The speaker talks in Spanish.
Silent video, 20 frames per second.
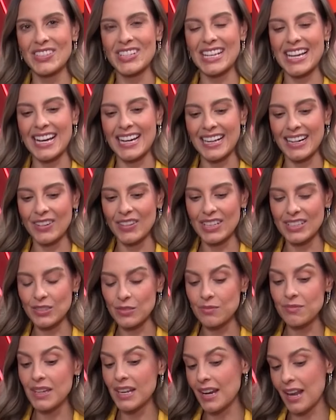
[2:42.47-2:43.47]
porque creo que
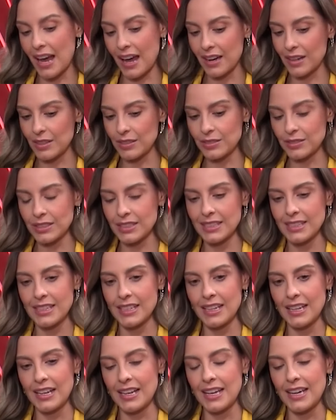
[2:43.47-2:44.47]
es un milagro.
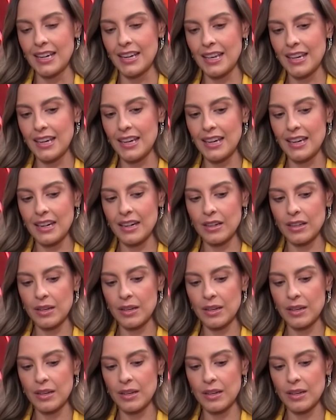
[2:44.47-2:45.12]
Y